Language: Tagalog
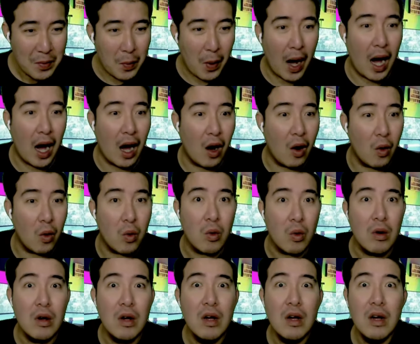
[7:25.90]
Wow!
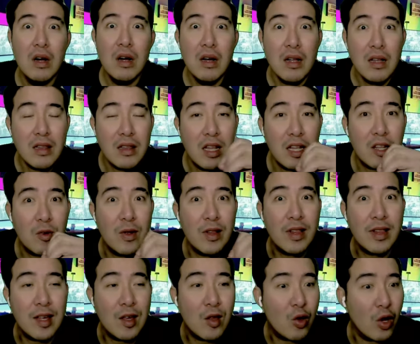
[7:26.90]
The
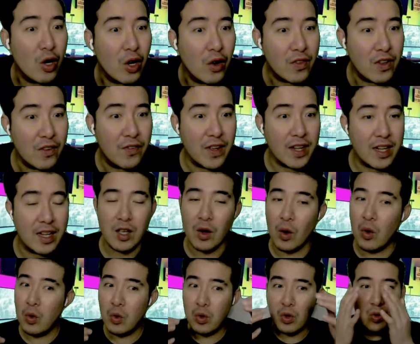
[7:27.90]
transition of the video.
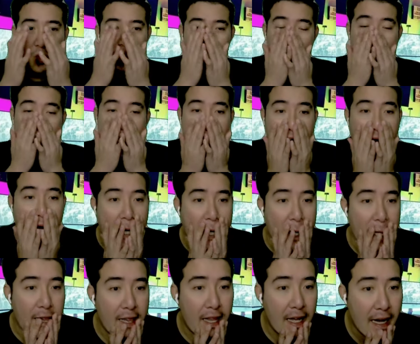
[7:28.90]
Shoot, ina, ang
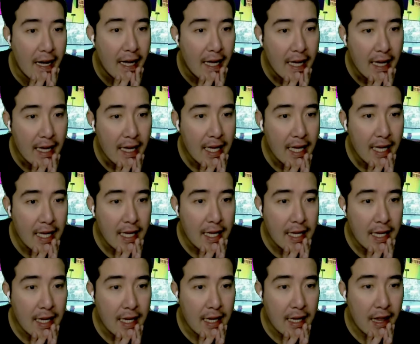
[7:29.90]
ganda.
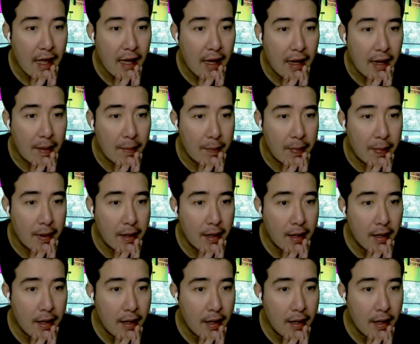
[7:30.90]
Grabe.